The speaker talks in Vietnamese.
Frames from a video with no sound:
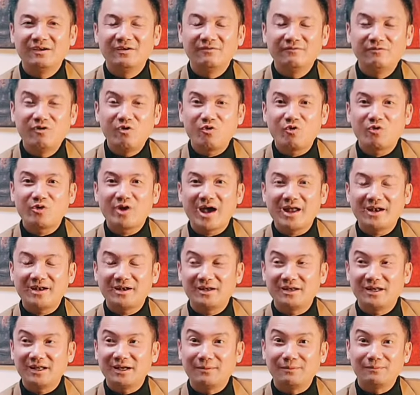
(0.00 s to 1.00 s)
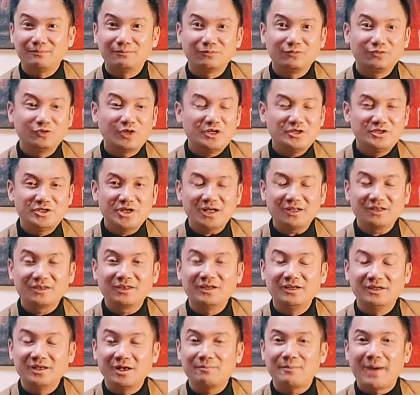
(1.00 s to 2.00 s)
Fucodan là tinh chất
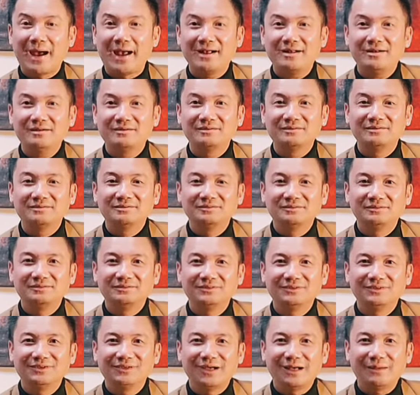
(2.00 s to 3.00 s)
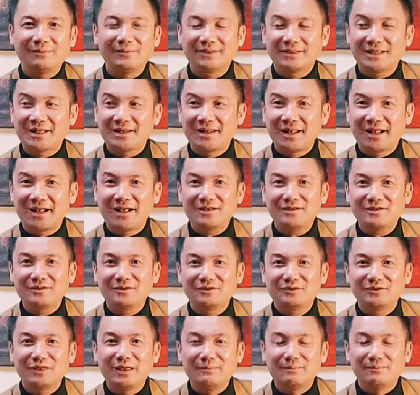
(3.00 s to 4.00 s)
từ Nhật Bản. Ha, à, người ta đã
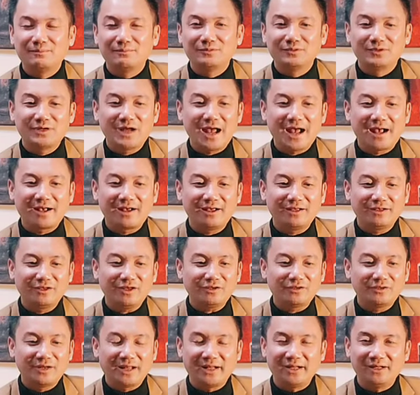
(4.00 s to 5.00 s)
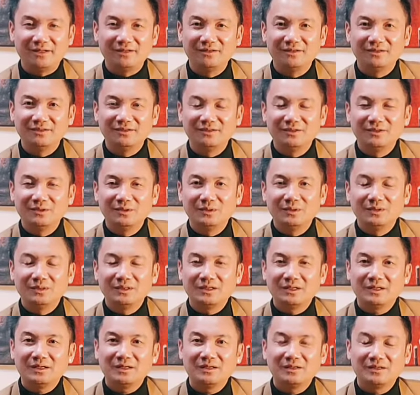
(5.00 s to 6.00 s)
tìm ra cái chất này
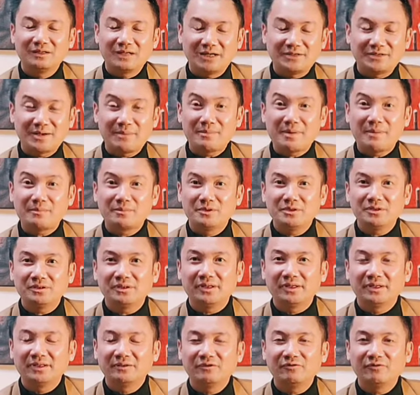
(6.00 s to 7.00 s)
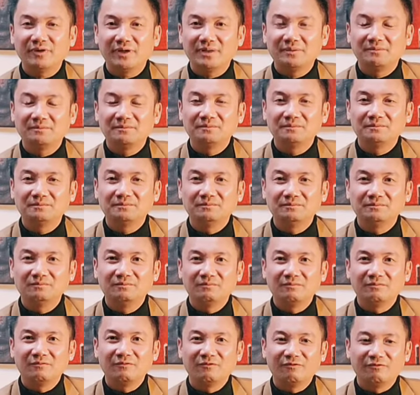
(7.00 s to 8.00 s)
cả trăm năm trước rồi quý vị.
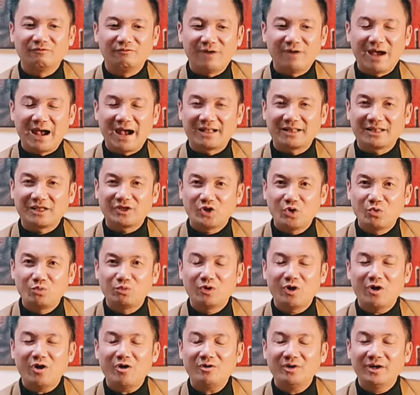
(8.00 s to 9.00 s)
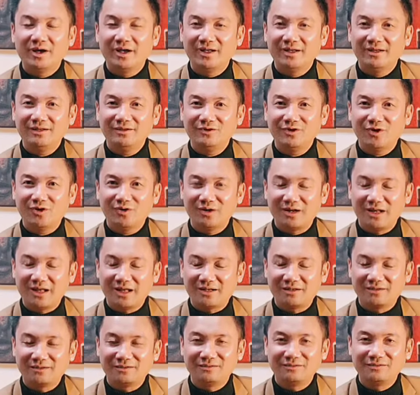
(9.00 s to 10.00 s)
Và người ta dùng nó để cho là
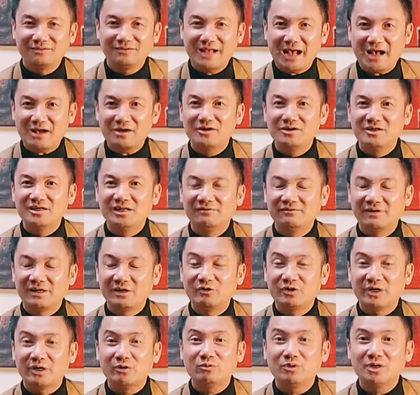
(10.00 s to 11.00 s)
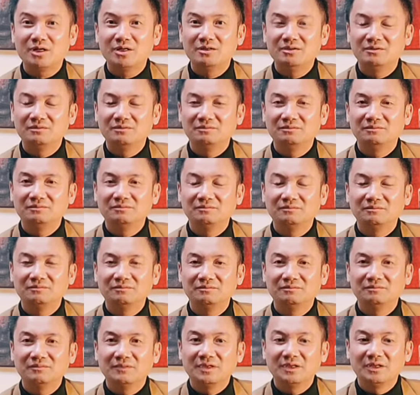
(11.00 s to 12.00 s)
ngăn ngừa và điều trị ung thư.
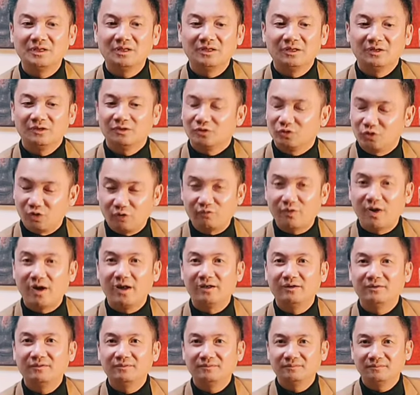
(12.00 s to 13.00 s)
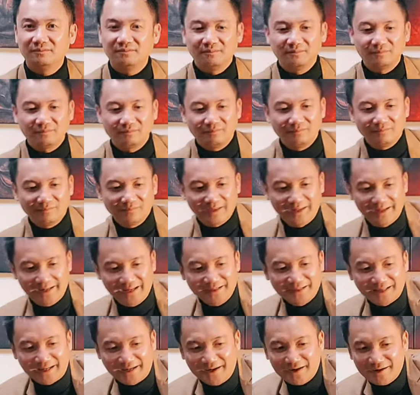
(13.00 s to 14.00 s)
Tuyệt vời. Thì
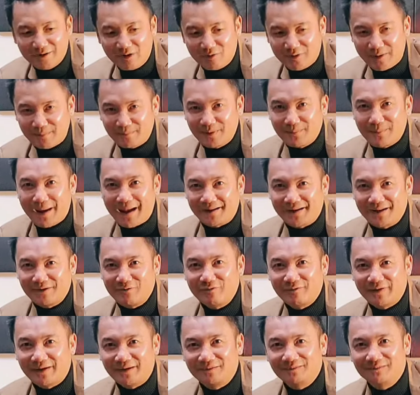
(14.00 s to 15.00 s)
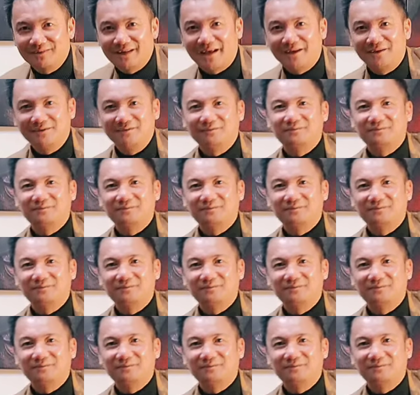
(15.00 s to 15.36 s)
hiện nay nó còn nằm trên bàn đây quý vị. Đây.